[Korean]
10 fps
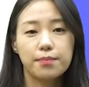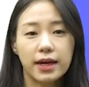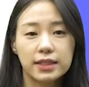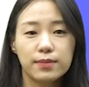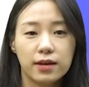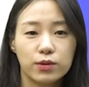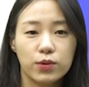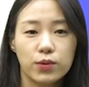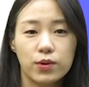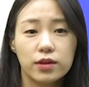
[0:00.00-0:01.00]

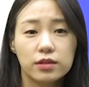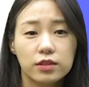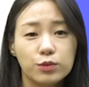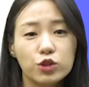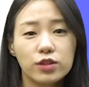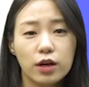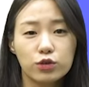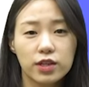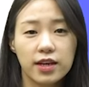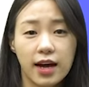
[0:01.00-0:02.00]
마지막으로
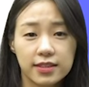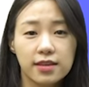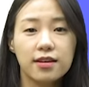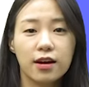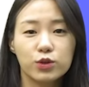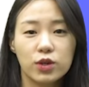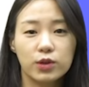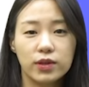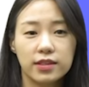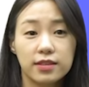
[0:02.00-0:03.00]
금융당국이 가장
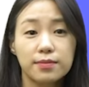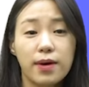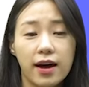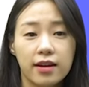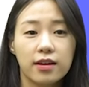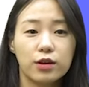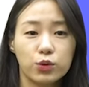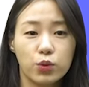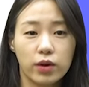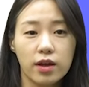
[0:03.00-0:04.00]
강조하고 있는 발행과
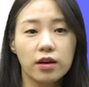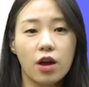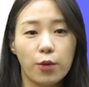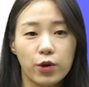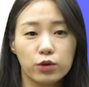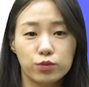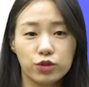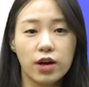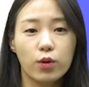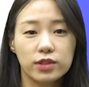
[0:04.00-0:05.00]
유통의 겸용
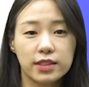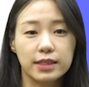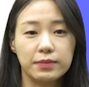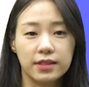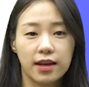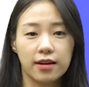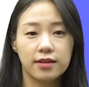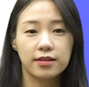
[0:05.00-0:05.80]
불가 원칙입니다.